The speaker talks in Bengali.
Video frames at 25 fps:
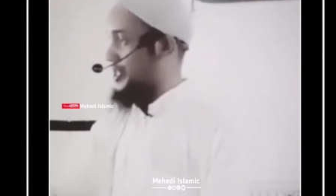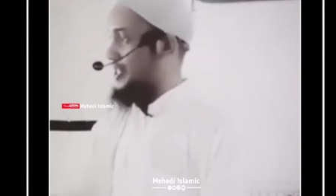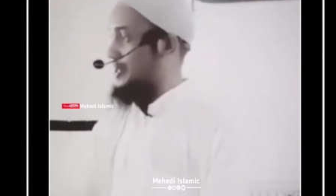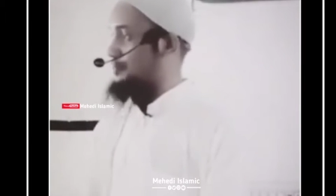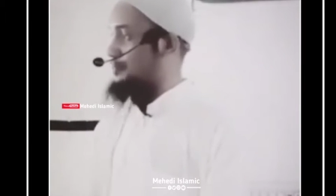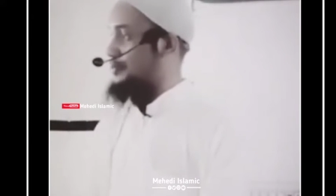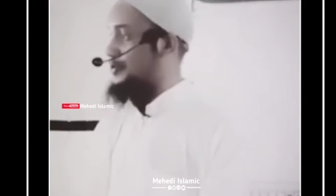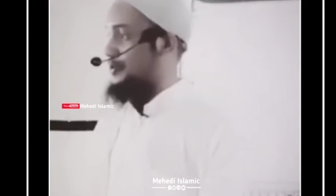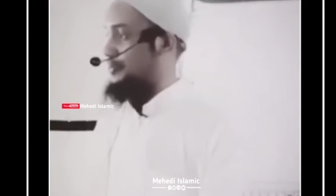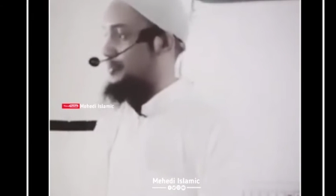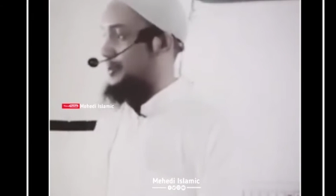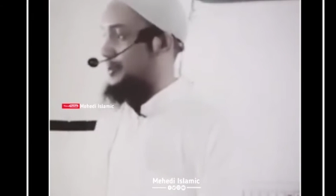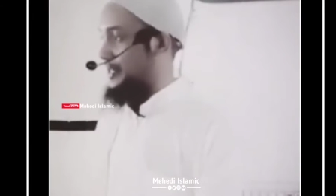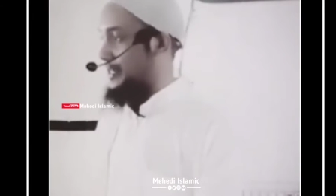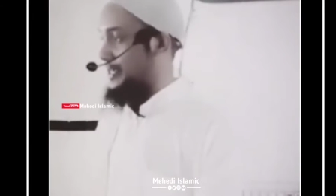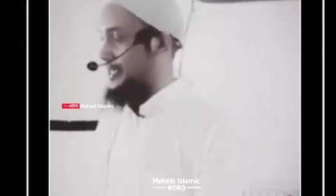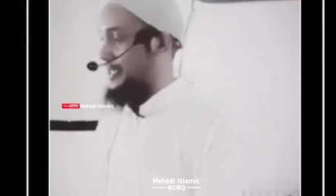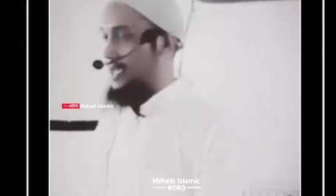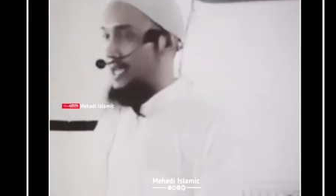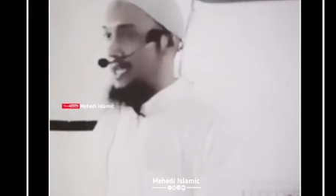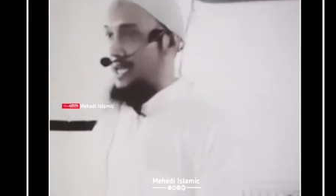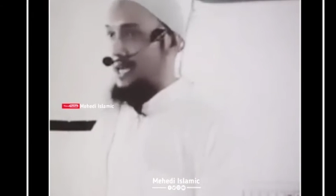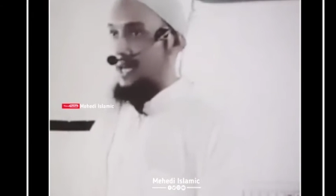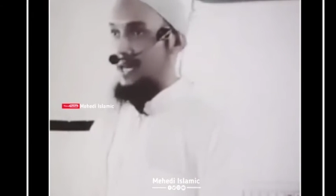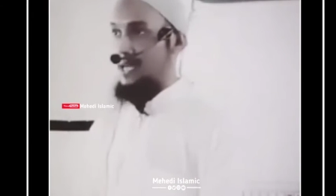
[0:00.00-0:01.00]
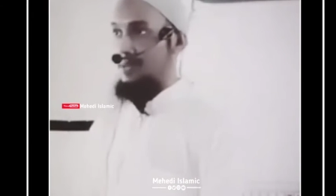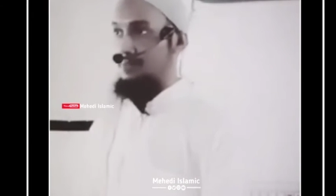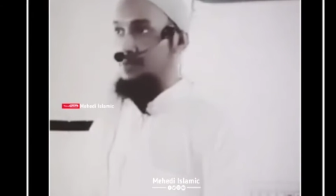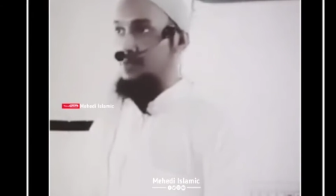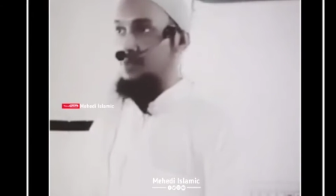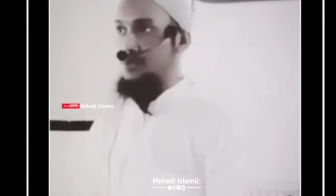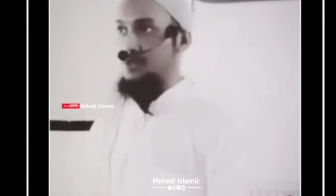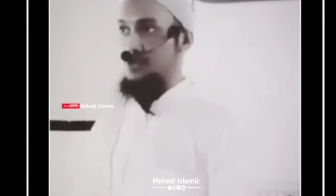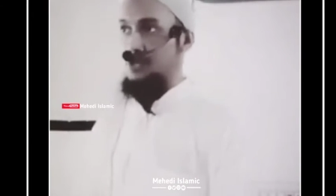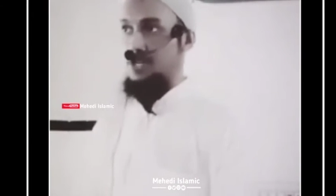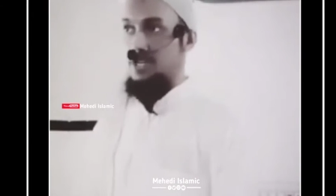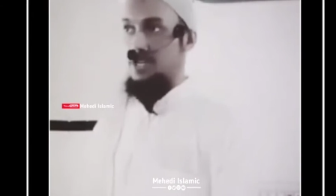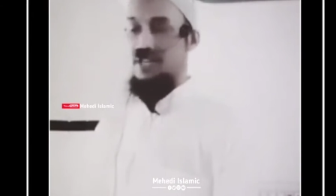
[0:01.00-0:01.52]
পোশাক পরবে আর
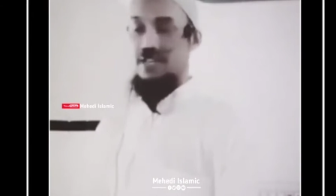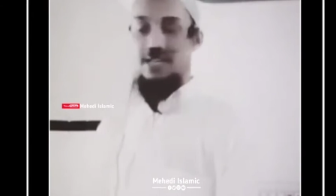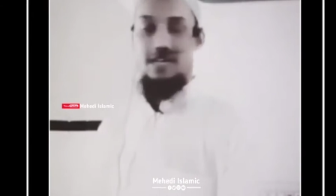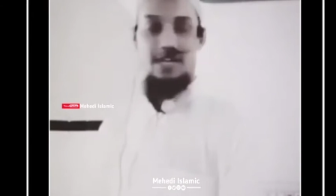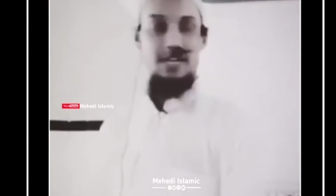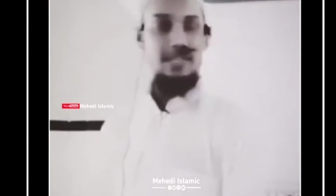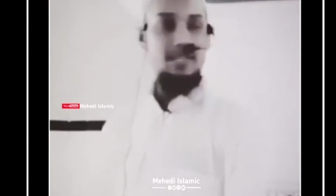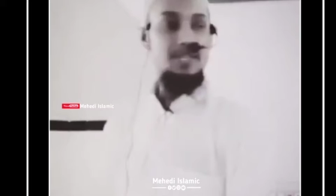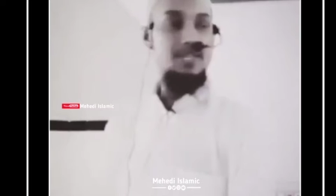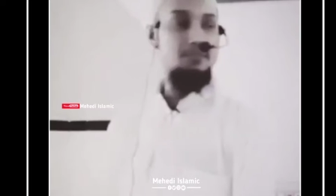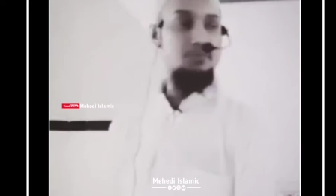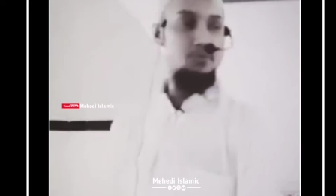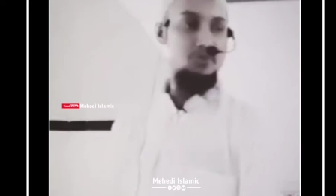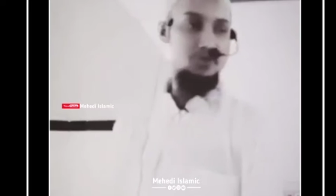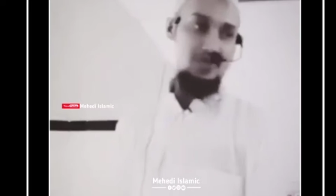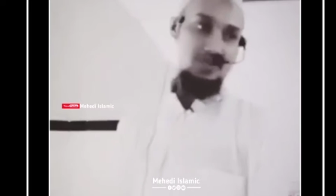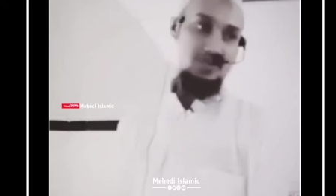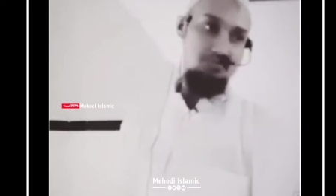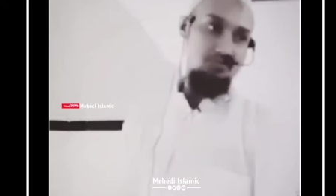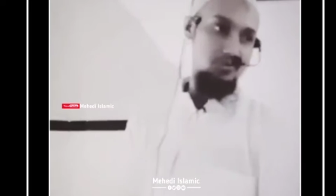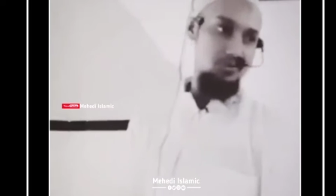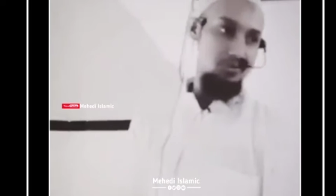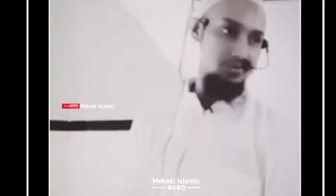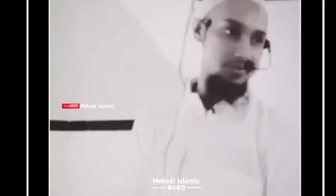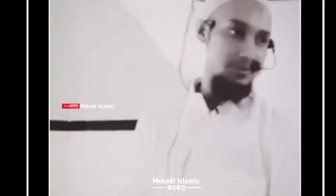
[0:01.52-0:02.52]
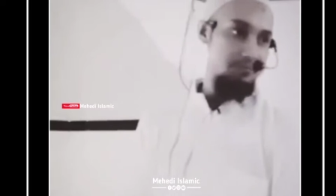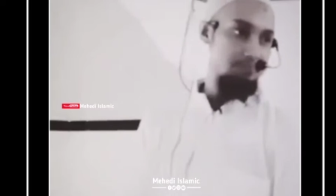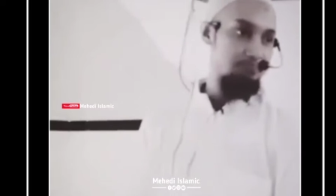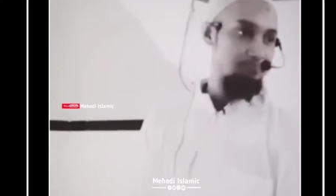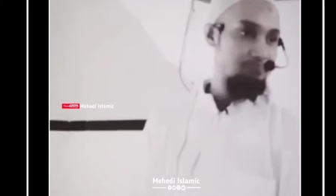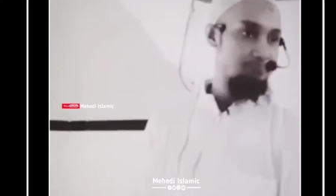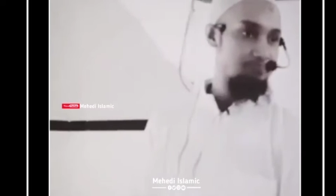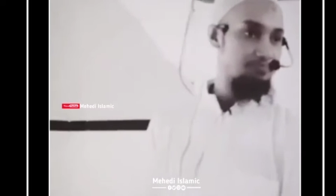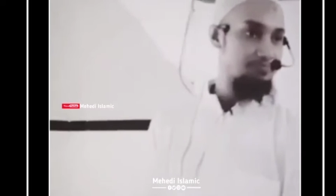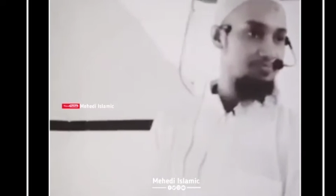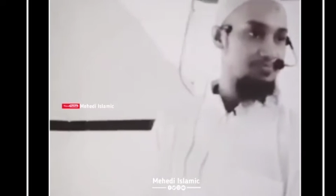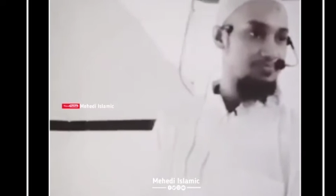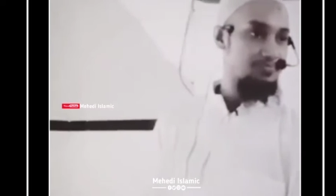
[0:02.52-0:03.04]
পুরুষেরা নারীদের পোশাক পরবে
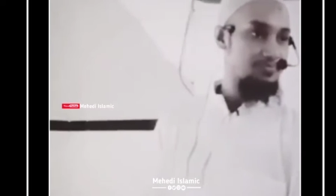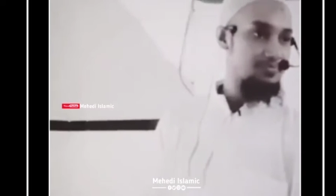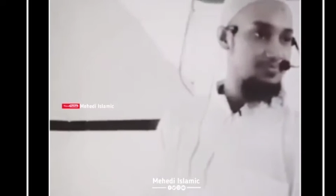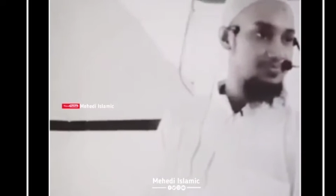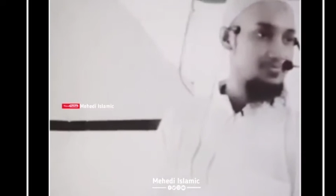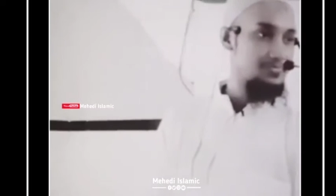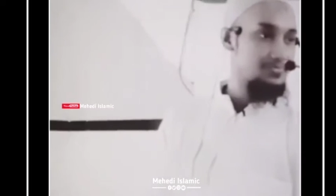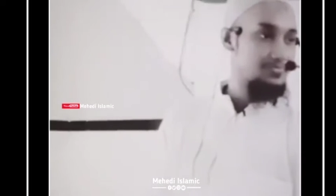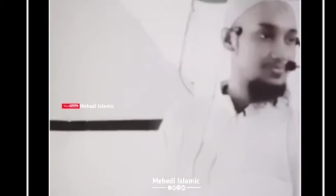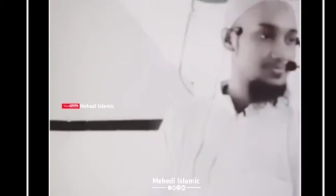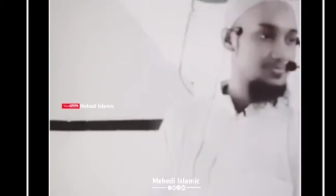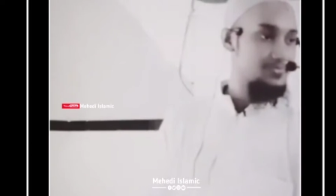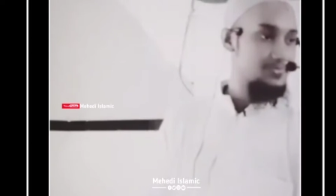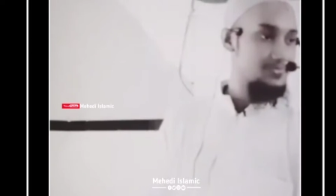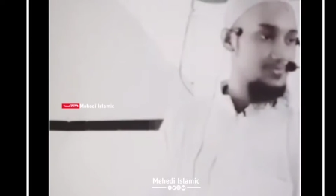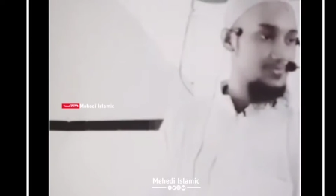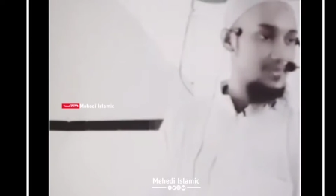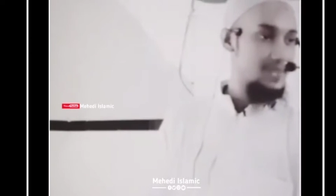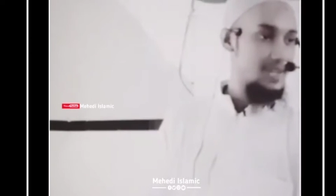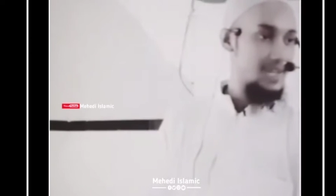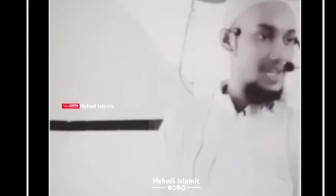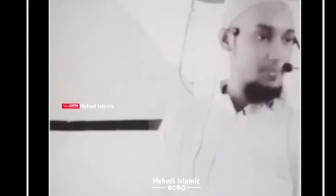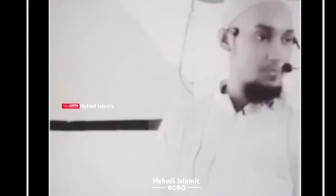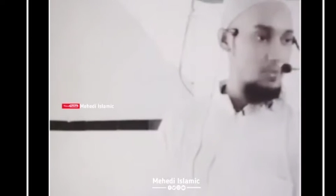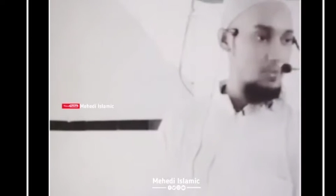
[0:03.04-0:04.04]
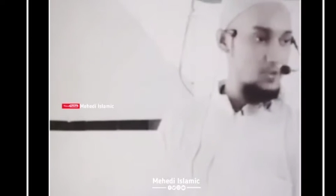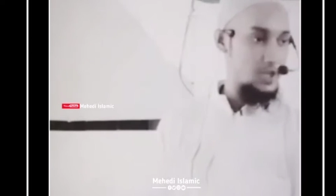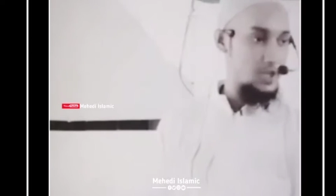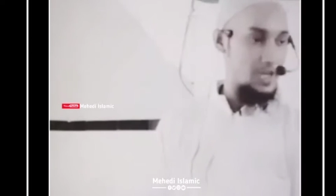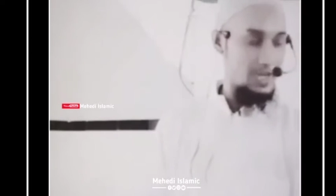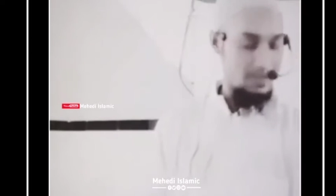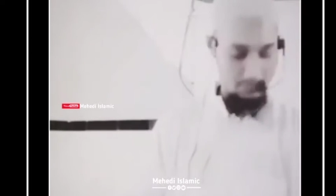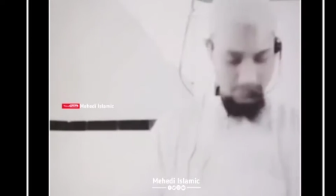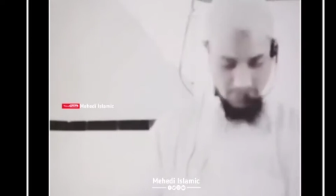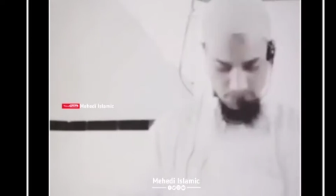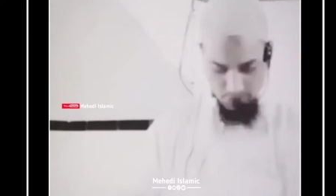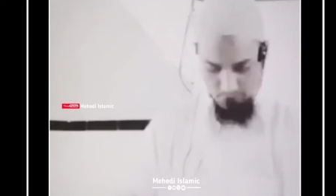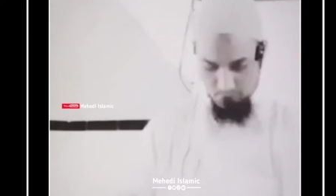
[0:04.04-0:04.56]
এই
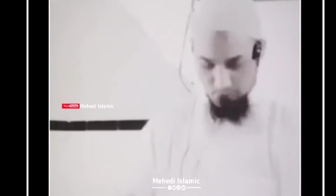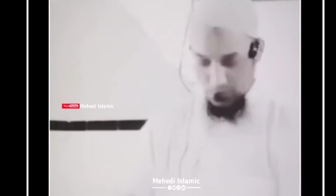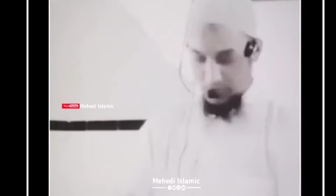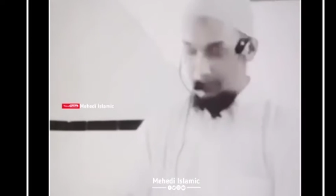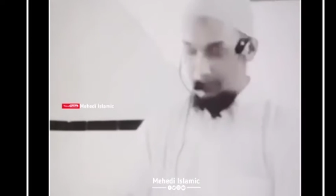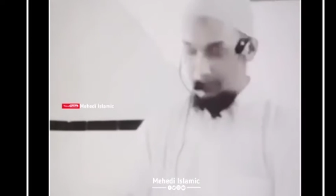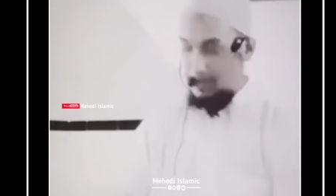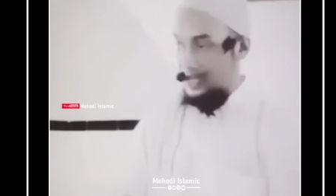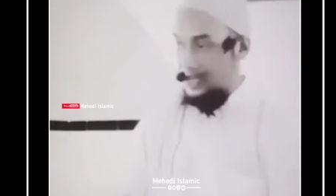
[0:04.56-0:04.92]
পোশাক মানে শুধু